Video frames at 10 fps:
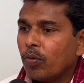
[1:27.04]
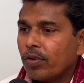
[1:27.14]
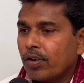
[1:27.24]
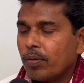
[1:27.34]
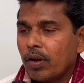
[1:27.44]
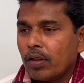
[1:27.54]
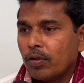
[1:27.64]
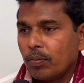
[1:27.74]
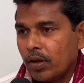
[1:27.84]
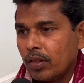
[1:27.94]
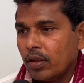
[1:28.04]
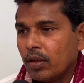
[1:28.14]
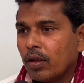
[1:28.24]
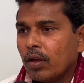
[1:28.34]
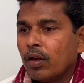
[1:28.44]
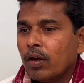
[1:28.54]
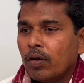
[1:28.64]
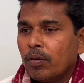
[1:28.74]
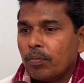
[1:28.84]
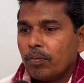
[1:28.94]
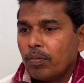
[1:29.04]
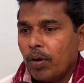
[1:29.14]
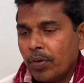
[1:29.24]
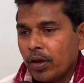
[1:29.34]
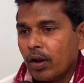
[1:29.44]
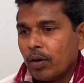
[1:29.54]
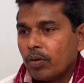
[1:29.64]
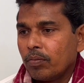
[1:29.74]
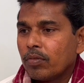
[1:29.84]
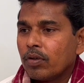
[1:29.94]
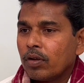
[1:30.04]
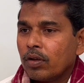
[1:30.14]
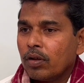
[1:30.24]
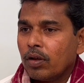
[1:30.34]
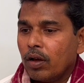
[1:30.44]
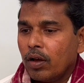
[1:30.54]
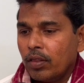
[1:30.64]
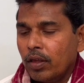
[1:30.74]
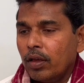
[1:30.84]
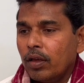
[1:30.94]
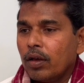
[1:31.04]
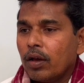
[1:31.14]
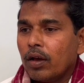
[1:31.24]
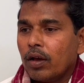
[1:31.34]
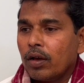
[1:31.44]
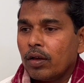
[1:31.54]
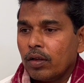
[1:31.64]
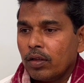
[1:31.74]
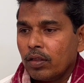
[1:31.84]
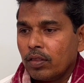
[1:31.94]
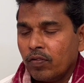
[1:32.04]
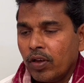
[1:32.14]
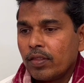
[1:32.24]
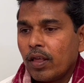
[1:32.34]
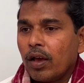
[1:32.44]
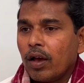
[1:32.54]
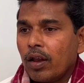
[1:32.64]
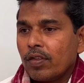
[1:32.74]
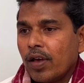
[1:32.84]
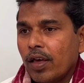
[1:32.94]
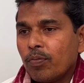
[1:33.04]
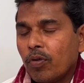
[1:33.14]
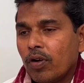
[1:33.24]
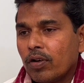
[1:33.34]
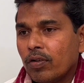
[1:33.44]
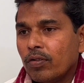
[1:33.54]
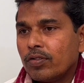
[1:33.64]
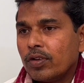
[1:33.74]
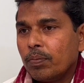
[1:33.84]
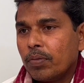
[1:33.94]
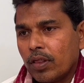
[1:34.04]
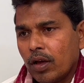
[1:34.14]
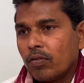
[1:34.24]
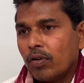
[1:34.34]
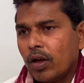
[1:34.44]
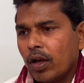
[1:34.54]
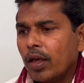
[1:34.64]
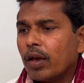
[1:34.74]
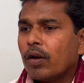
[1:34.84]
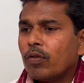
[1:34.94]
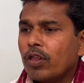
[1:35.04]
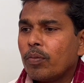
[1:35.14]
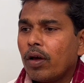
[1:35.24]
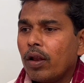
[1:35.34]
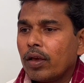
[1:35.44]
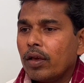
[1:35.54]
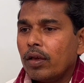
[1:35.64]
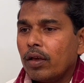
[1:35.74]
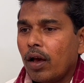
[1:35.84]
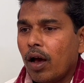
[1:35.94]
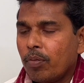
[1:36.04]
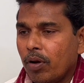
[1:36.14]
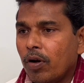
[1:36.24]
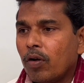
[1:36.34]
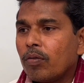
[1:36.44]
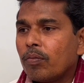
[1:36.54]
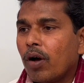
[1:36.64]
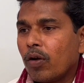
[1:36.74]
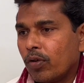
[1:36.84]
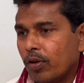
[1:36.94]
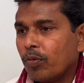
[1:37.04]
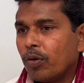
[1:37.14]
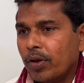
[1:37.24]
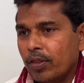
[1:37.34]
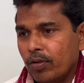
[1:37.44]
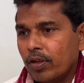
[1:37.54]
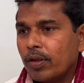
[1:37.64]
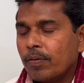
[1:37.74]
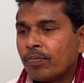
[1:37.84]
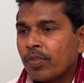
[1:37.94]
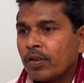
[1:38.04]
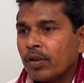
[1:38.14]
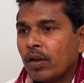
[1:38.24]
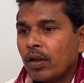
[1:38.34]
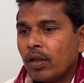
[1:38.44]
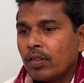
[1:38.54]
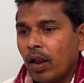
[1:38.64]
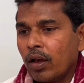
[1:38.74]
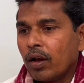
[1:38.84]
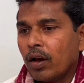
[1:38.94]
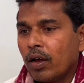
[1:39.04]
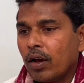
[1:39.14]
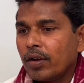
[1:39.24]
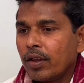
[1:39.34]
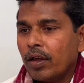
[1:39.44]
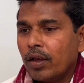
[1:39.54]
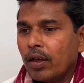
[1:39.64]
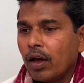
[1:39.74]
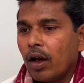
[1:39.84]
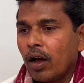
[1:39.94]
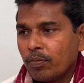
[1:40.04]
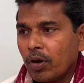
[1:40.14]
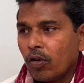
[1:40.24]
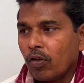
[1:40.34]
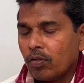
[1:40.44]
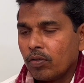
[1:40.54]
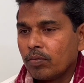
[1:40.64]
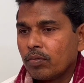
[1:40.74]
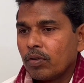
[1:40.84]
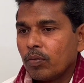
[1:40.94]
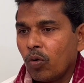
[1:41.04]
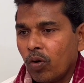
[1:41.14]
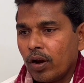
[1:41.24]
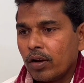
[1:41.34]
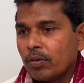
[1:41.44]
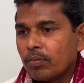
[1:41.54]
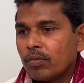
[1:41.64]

పోసిన ప్రాంతం మాది పమ్మి గ్రామం అది వేరే తెలంగాణ సాయుధ పోరాటం నుంచి ఇప్పటిదాకా కూడా అనేక ఉద్యమాలకి ఆ ప్రభావం మా కుటుంబం మీద ఉన్నది తెలంగాణ అంటేనే ఆత్మగౌరవం పోరాటం